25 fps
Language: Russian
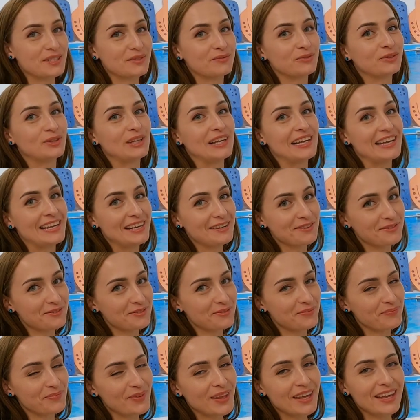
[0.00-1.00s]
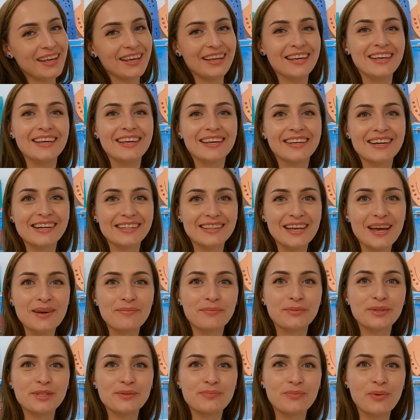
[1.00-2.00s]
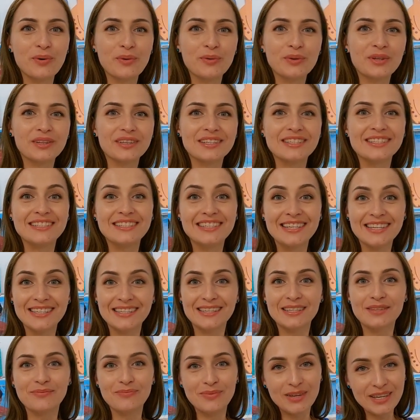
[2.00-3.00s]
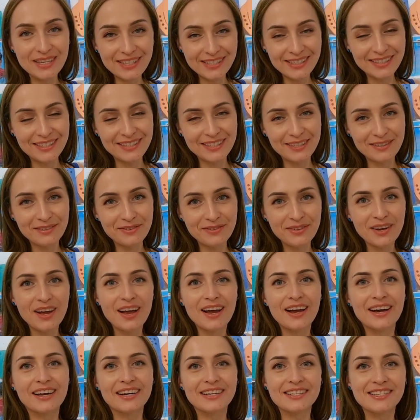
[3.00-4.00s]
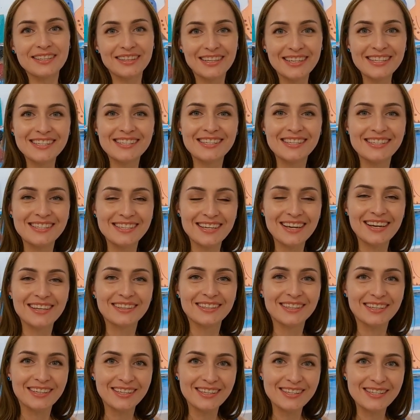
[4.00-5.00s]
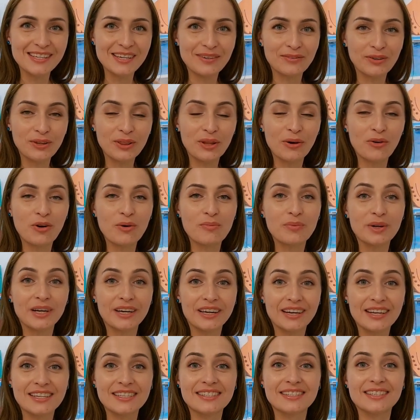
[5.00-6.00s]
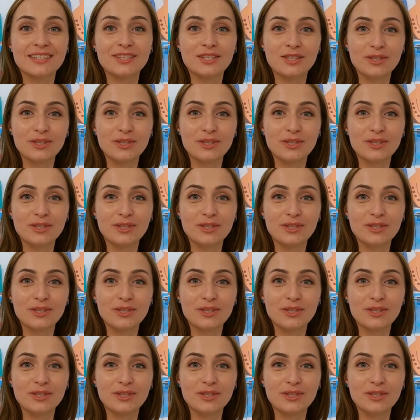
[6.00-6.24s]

зовут Лев. И когда ему исполнилось 10 месяцев, родилась идея открытия вот такой прекрасной